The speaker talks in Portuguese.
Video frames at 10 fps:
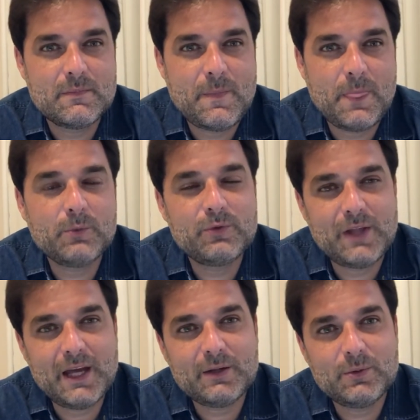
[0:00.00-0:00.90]
num
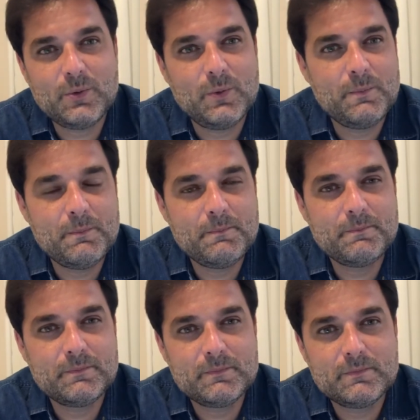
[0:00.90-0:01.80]
certo
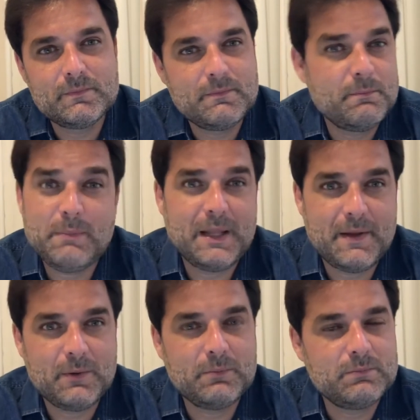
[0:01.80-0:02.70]

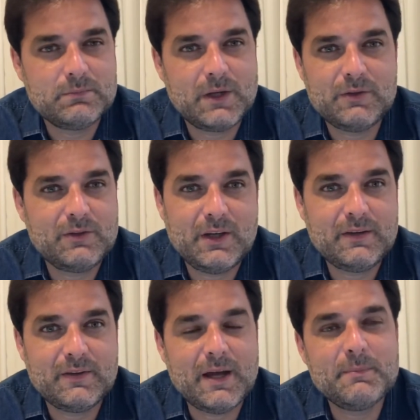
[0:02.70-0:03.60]
padrão que a gente nem
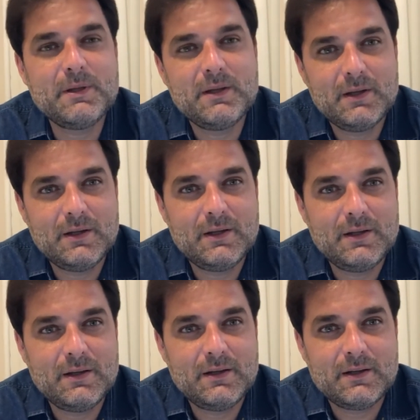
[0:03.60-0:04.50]
sabe.
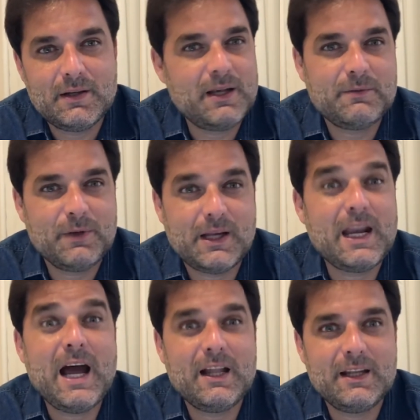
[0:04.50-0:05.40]
Né, que foi
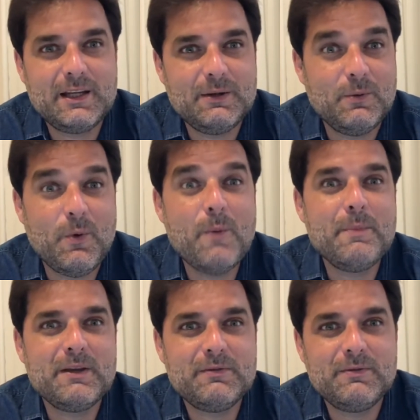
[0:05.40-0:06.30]
criado aí, o
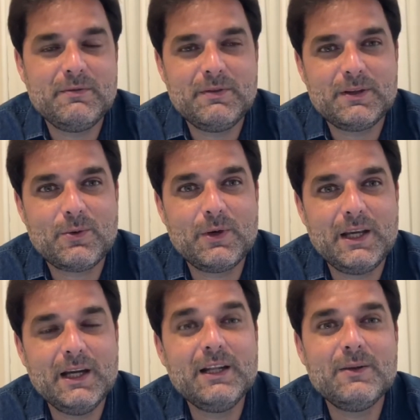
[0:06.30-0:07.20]
homem
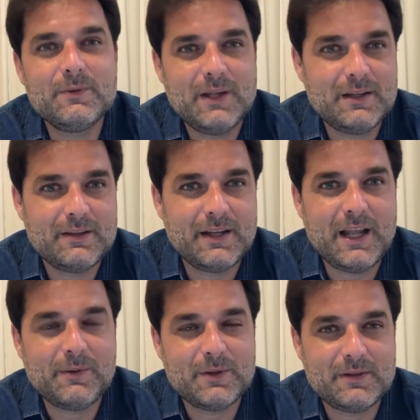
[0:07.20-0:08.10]
vitruriano, né, sei lá
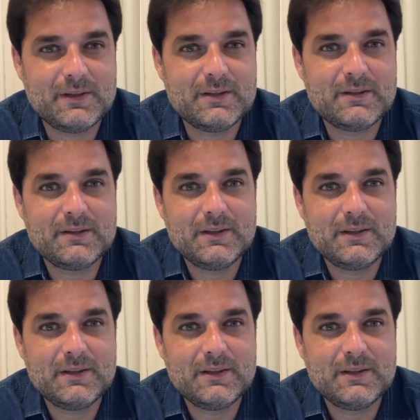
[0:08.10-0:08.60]
quantos anos.